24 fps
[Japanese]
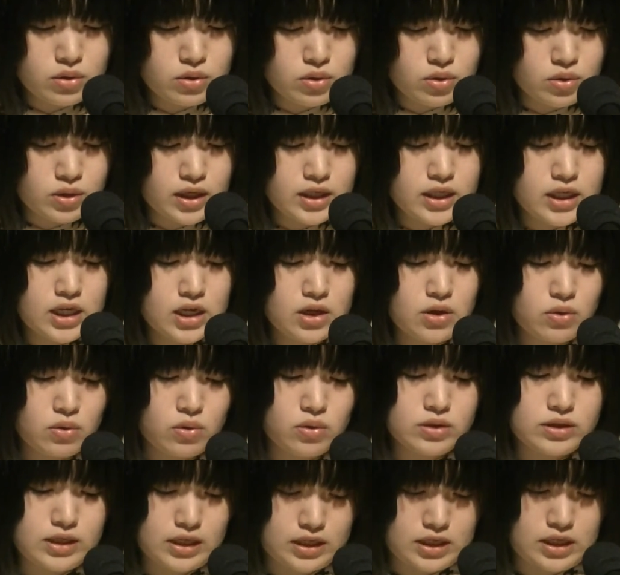
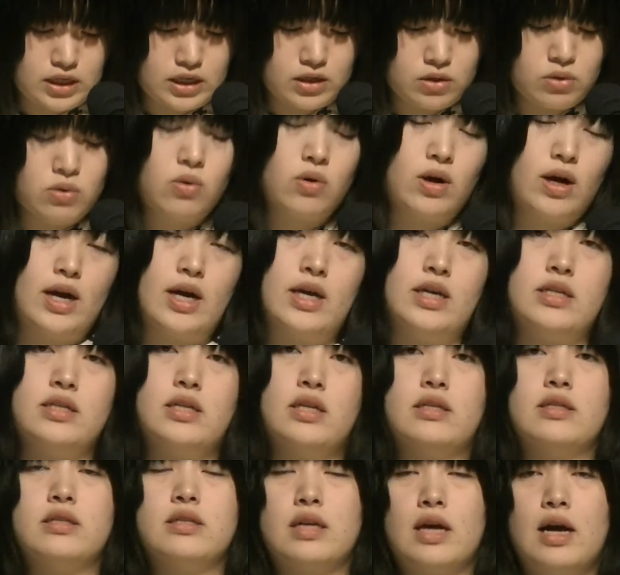トラキオーゼキの挨
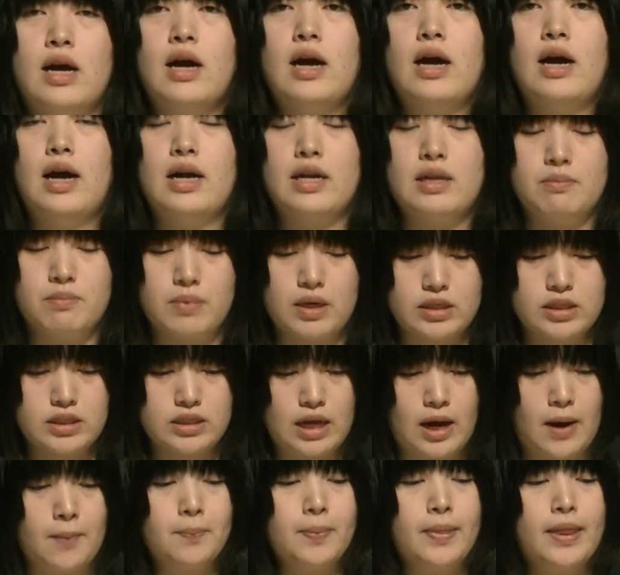拶がありまし
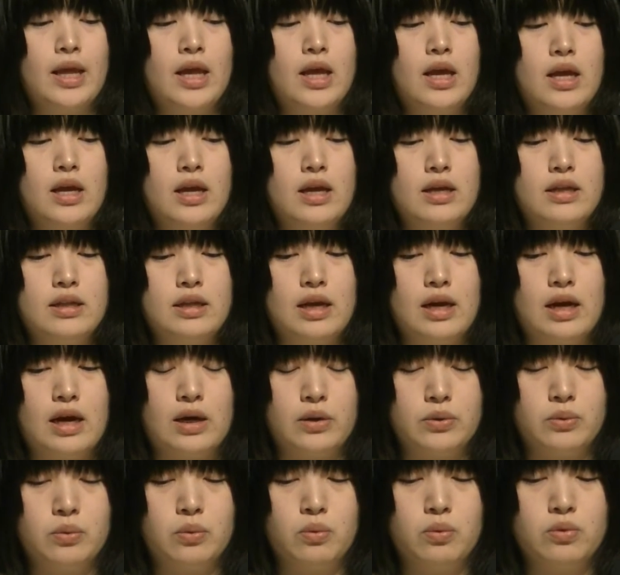た。で、
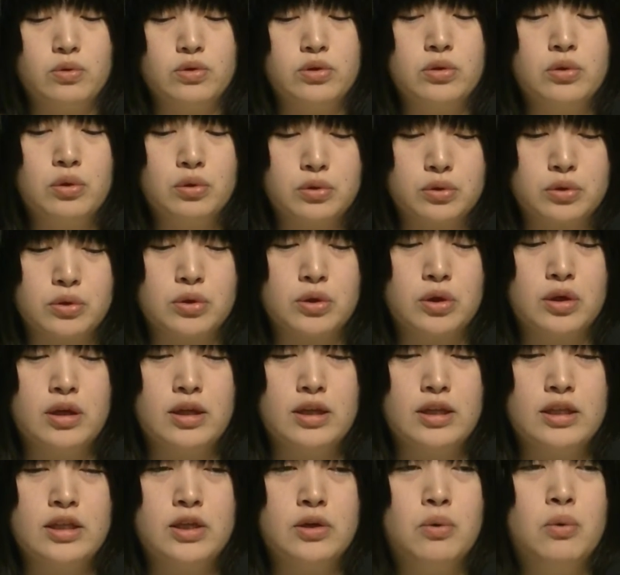すごく
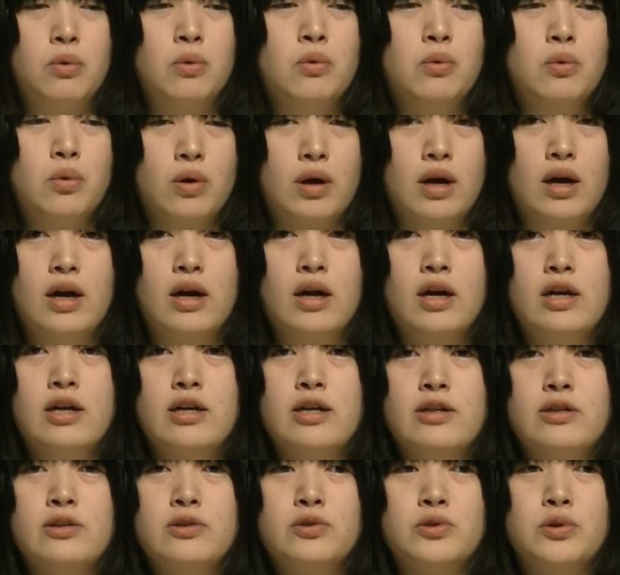日本語が
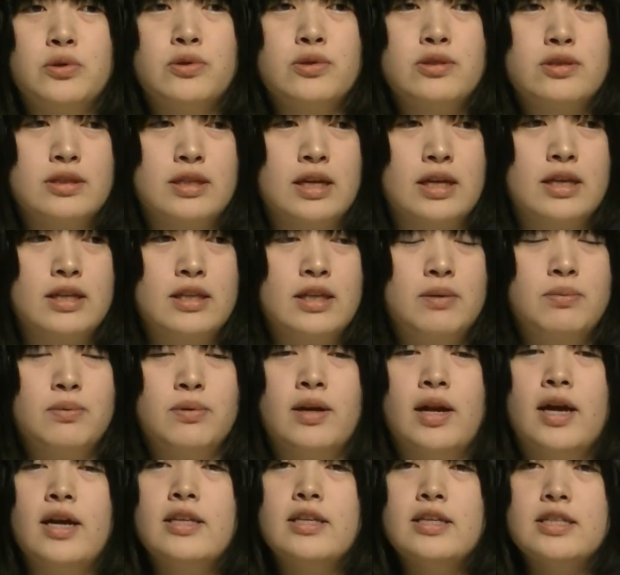上手で、多
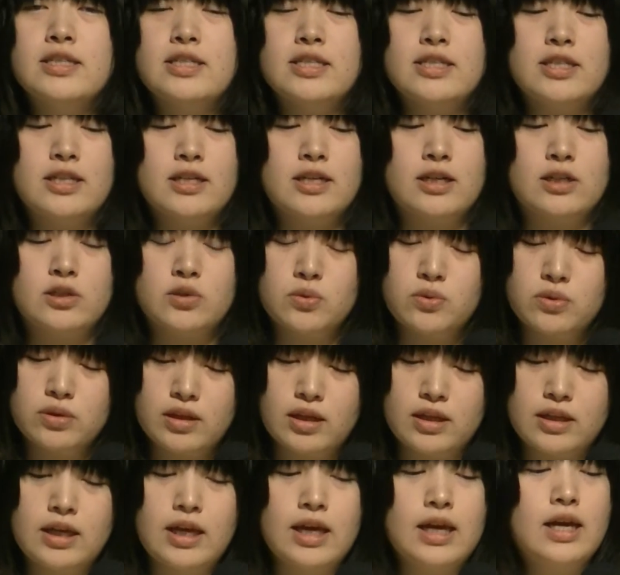分来日してからそん
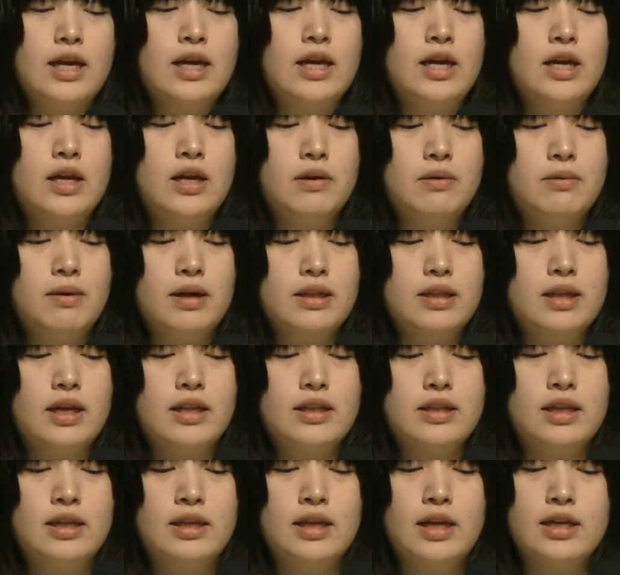なに日は
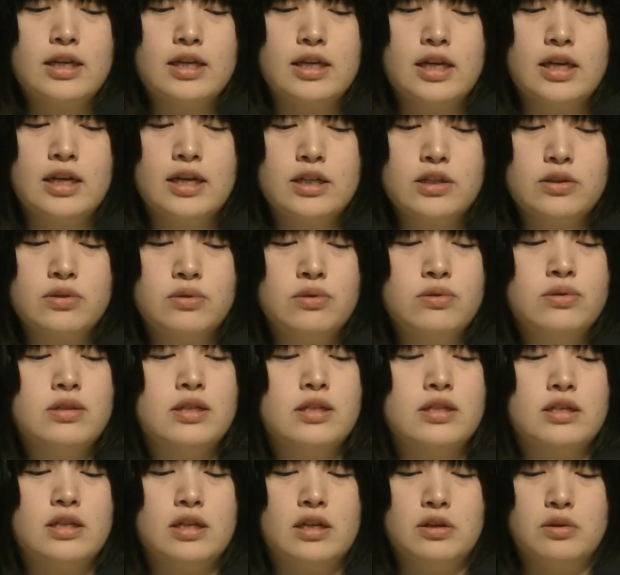経ってない気がするん
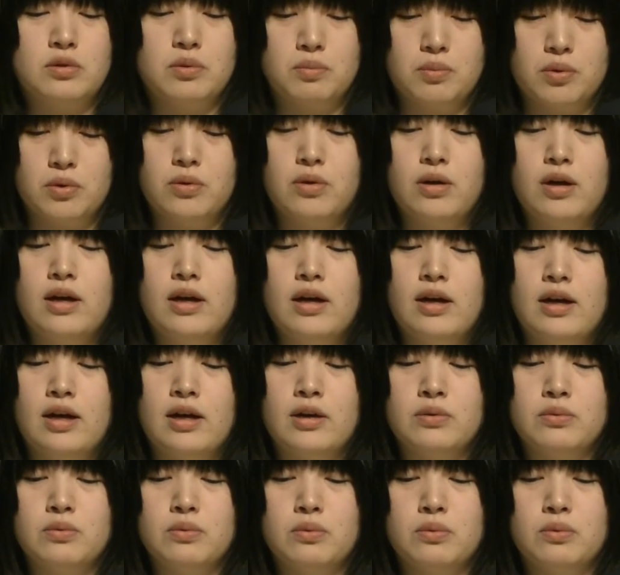ですけれども、
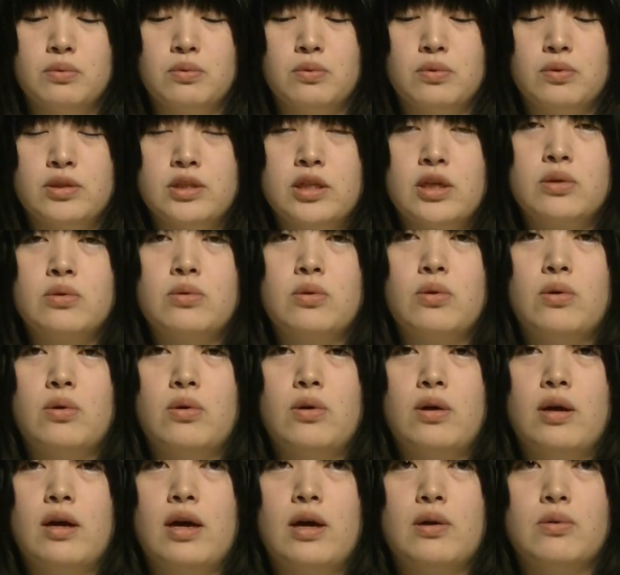ちゃんと
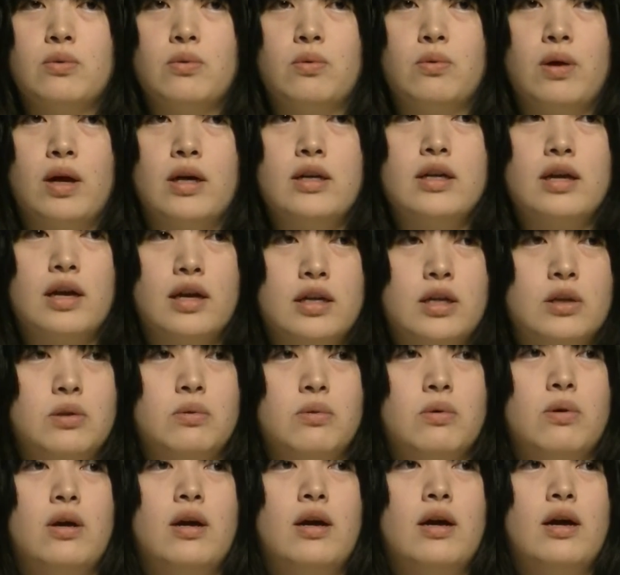ハキハキと